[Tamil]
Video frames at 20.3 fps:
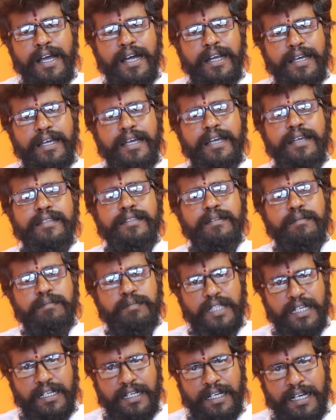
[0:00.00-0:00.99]
ஆனால் த
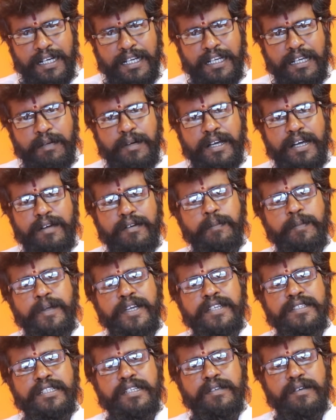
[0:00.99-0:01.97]
தற்காலிகமாக அவர்
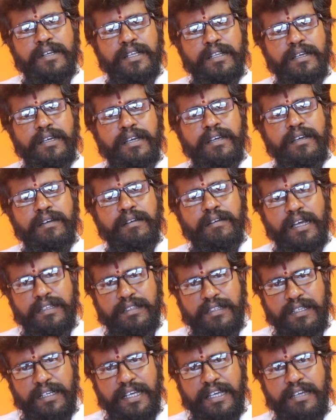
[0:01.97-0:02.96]
பேசிட்டு வர்ற
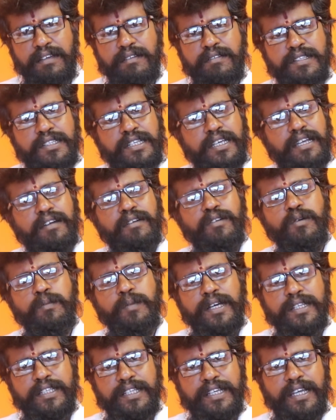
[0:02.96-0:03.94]
அத்தனை
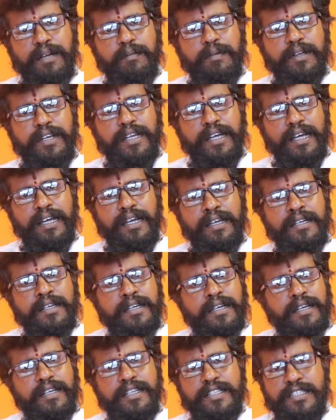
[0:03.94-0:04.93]
விஷயங்களும் பார்த்தீங்க அப்படின்னா
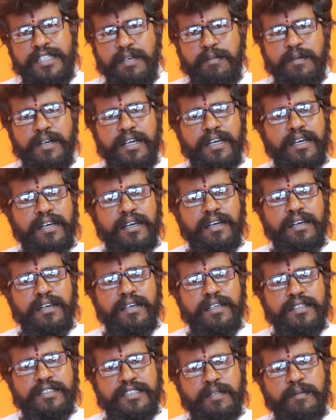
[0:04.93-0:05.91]

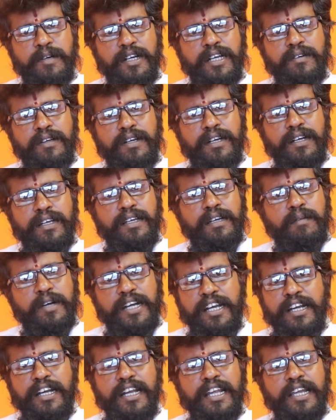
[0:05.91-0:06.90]
நிச்சயமாக சீமானவர்களுக்கு
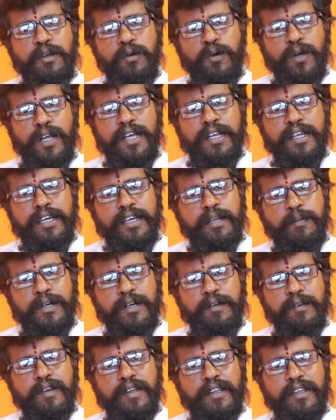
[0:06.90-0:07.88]
மனநிலை கோளாறு
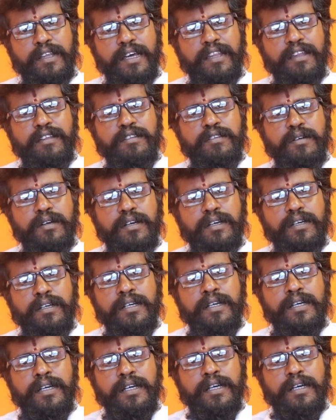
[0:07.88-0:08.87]
ஏற்பட்டுள்ளது அதாவது
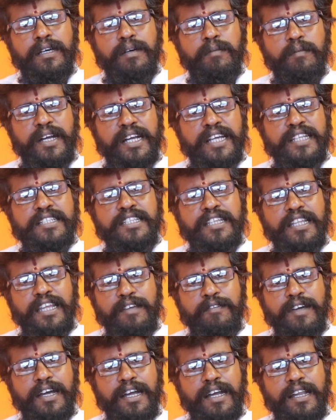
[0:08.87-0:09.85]

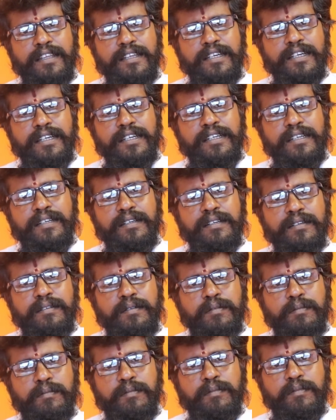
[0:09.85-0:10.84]
மனச்சிதைவு அல்லது
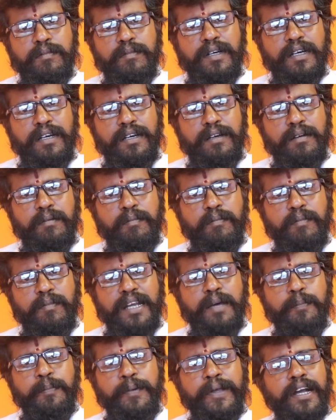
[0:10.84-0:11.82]

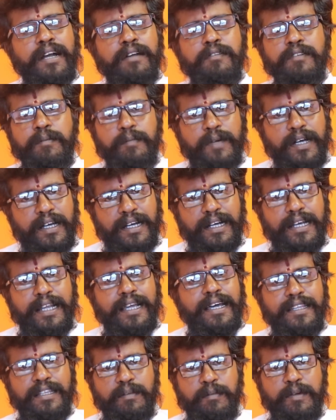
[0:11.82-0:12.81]
மனப்பிறழ்வும்பாங்க
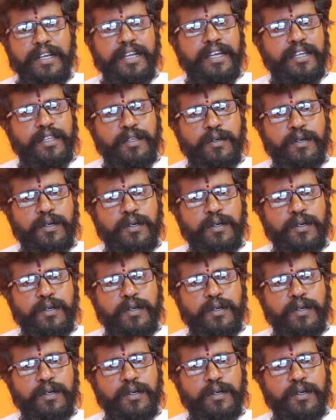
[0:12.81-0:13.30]
இல்லையா அந்த மாதிரி ஏதோ